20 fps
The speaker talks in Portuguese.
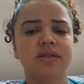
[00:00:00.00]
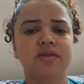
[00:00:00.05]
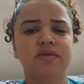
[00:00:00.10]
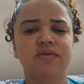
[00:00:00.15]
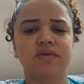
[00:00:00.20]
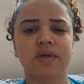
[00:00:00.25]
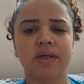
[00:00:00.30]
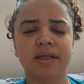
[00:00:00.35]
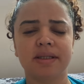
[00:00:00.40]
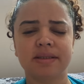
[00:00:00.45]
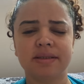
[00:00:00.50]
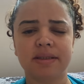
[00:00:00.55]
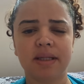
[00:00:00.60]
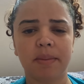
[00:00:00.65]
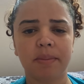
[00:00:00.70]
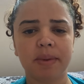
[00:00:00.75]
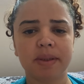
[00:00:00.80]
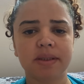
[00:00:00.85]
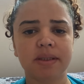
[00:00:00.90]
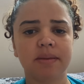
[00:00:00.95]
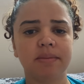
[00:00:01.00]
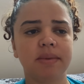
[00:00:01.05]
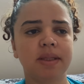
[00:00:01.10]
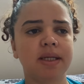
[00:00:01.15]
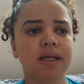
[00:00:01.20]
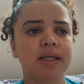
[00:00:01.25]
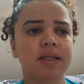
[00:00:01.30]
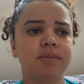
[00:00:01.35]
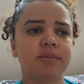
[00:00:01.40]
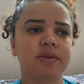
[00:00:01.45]
isso foi antes da
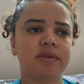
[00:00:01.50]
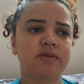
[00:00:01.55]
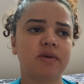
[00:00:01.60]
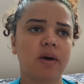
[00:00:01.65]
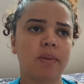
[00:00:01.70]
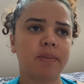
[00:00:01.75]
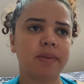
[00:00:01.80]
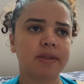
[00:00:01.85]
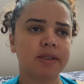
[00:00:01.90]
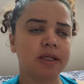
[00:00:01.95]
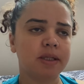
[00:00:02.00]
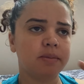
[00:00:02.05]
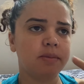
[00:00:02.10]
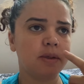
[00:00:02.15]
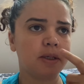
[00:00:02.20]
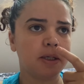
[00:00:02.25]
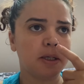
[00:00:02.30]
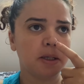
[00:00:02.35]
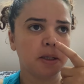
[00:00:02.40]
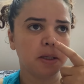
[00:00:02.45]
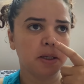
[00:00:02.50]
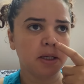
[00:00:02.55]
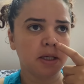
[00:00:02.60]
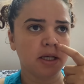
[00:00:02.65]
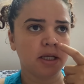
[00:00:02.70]
pandemia, depois veio a pandemia.